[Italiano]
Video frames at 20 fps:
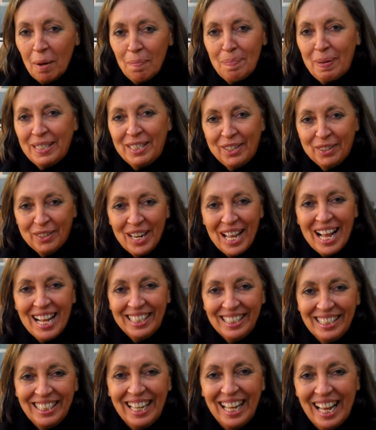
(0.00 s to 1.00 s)

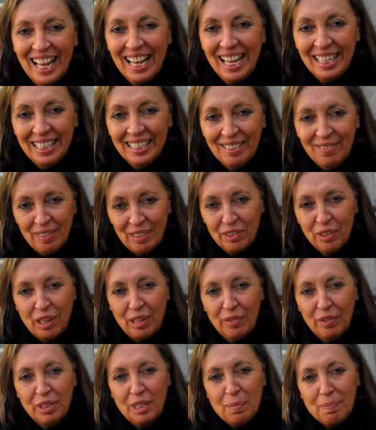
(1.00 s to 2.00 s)
appassionante, e il fatto
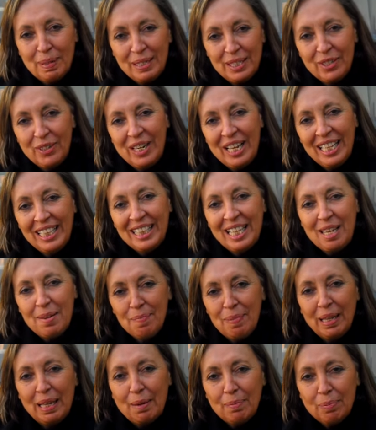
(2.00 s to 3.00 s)
che fosse appassionante
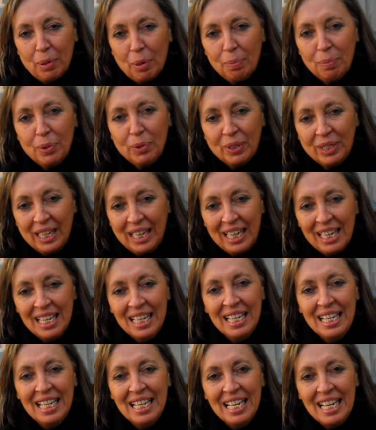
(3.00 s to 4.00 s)
implica proprio che
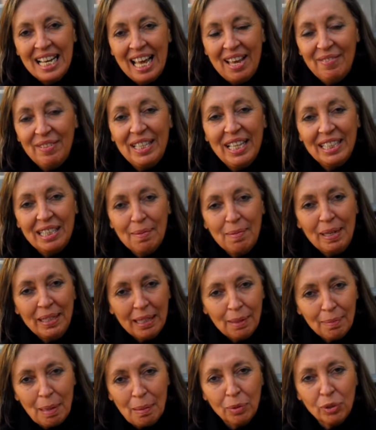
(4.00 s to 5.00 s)

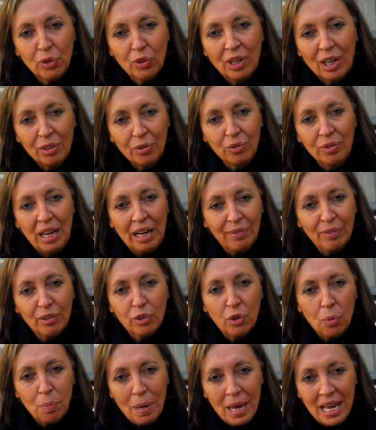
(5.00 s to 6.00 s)
evidentemente abbiamo toccato un nervo
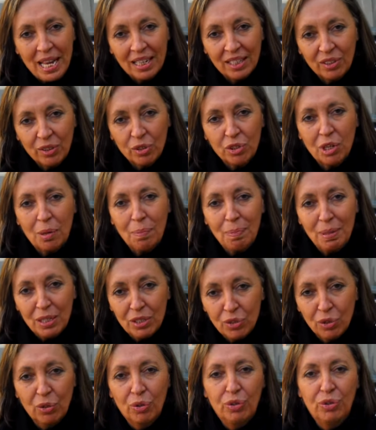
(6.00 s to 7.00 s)
scoperto, c'è
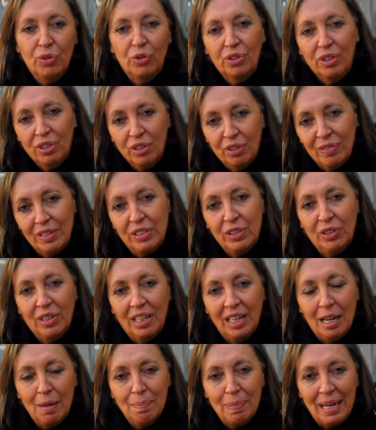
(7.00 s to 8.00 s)
bisogno di
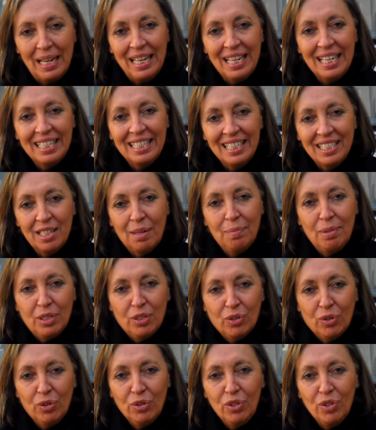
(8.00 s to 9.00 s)
innovazione nel paese, c'è
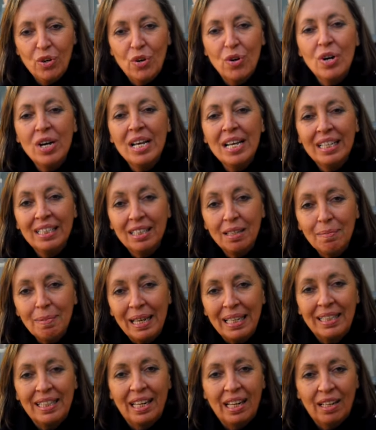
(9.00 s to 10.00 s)
bisogno di
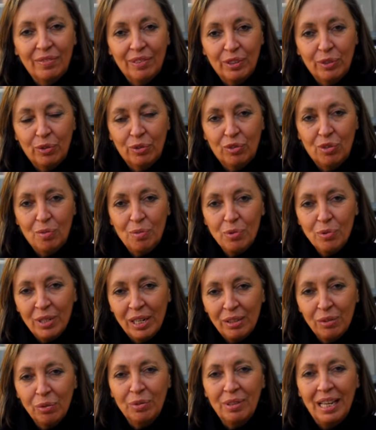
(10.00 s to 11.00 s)
mettere a fattor
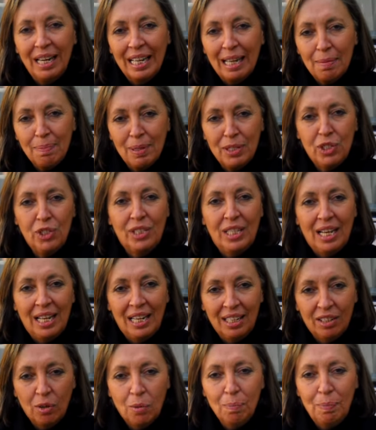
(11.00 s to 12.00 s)
comune tutte le capacità,
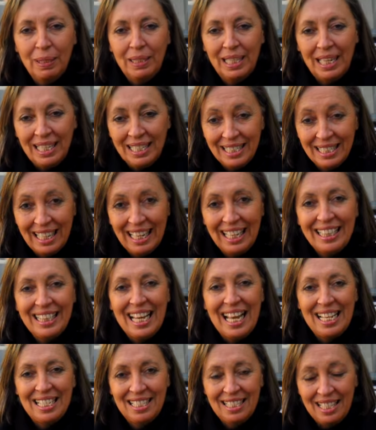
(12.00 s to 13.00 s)
le competenze, le
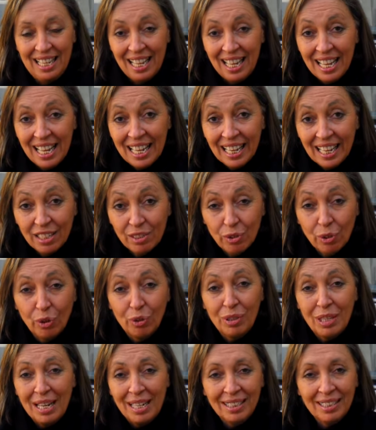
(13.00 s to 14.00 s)
teste che sono
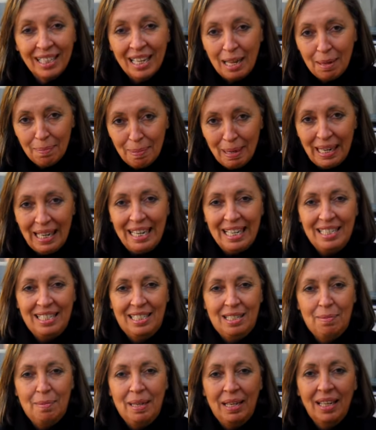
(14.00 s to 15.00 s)
tante e
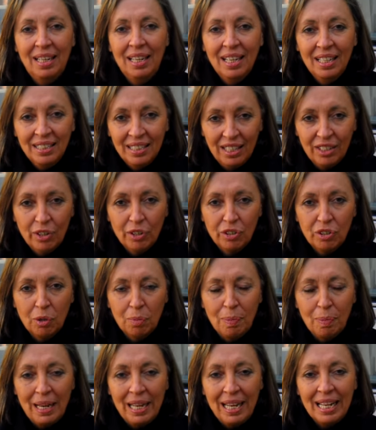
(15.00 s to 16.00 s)
bellissime nel nostro
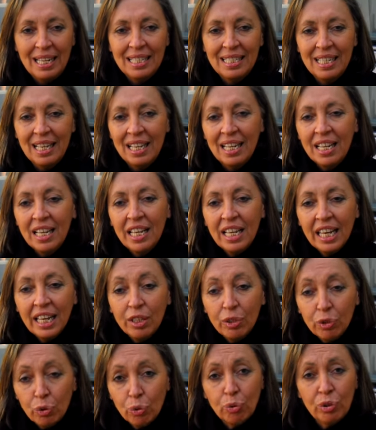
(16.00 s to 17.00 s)
paese
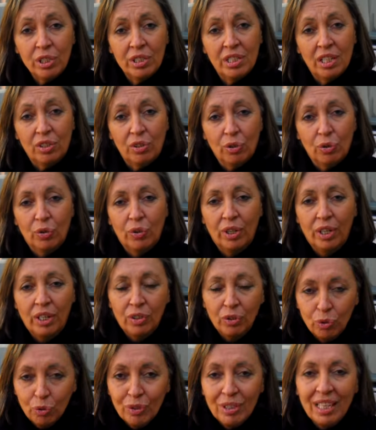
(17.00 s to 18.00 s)
in tutti i settori,
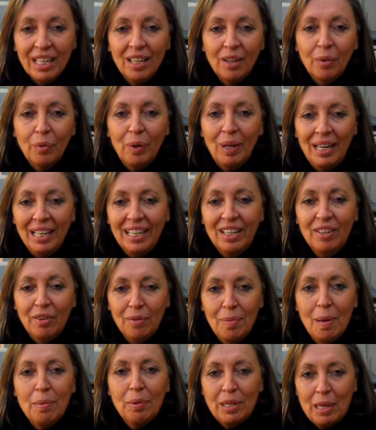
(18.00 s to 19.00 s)
in tutti quelli che noi
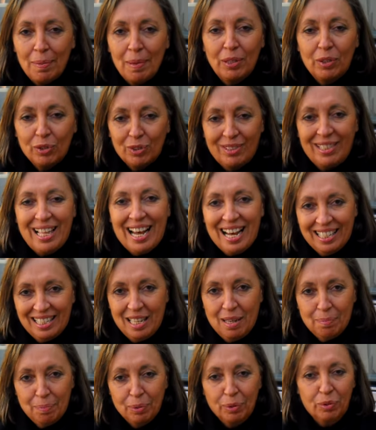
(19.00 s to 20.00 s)
abbiamo chiamato
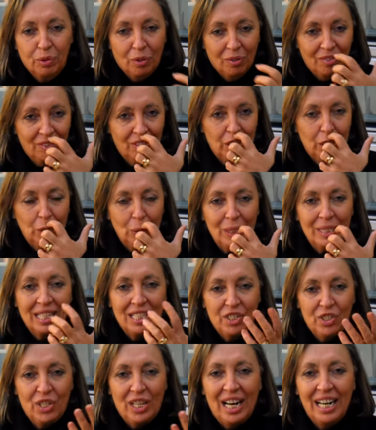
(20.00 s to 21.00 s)
stati, appunto facendo gli
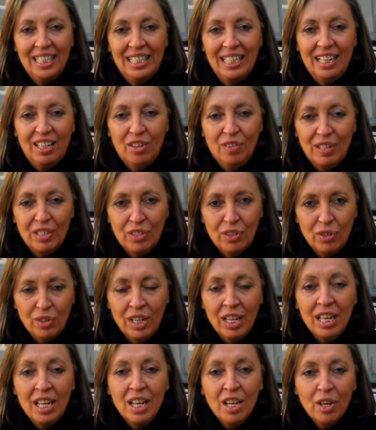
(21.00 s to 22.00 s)
stati generali
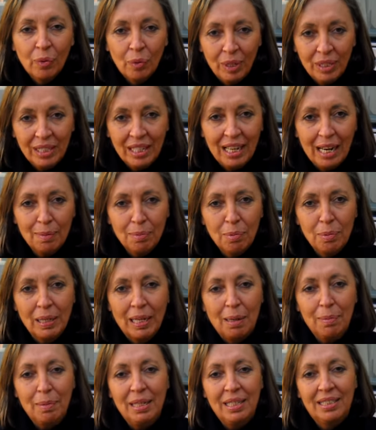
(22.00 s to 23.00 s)
dell'innovazione, quindi nella
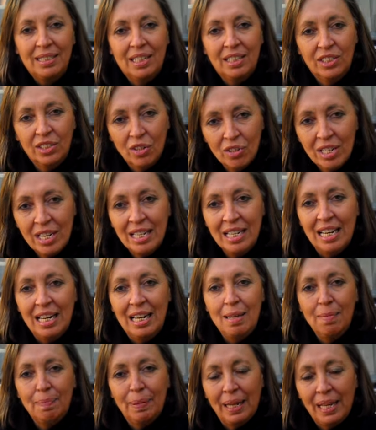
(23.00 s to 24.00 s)
pubblica amministrazione,
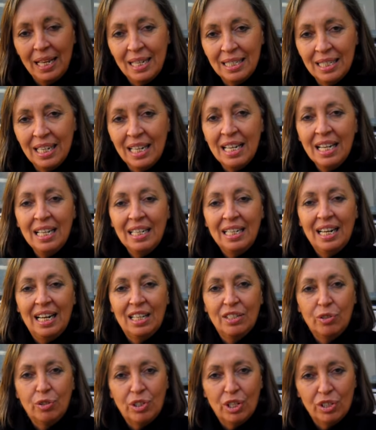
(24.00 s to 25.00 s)
nelle imprese,
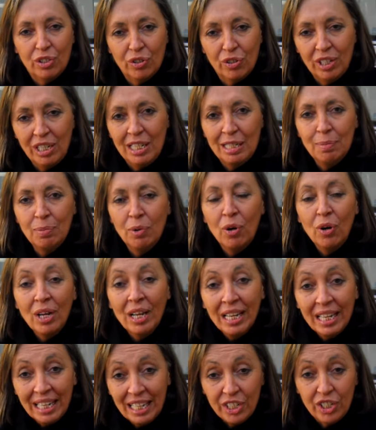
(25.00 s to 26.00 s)
nell'associazionismo,
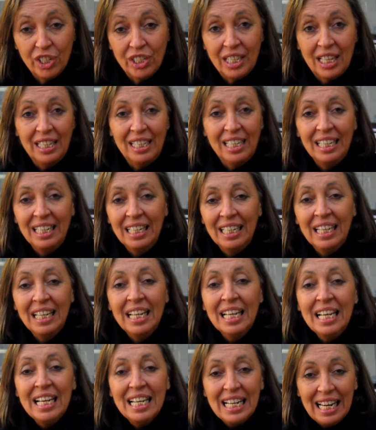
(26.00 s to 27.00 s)
i cittadini,
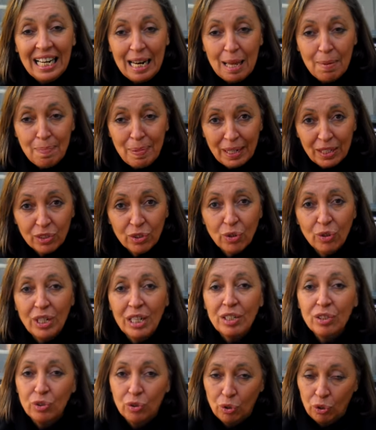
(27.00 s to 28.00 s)
le
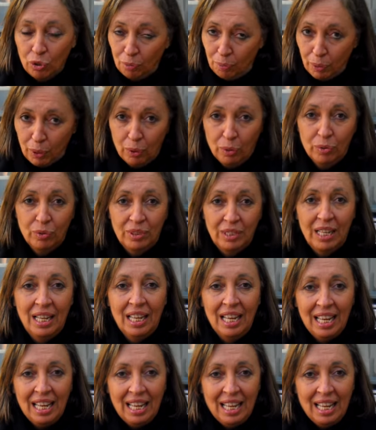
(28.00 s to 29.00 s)
persone sono pronte
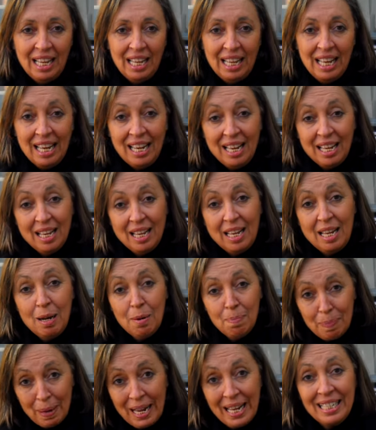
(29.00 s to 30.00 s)
importante e, e
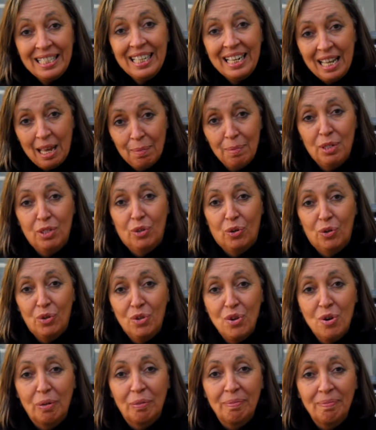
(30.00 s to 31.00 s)
il Paese ne ha
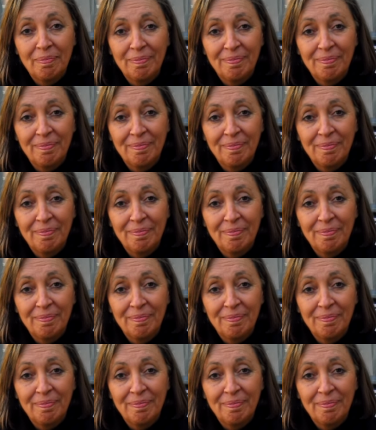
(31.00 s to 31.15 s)
bisogno.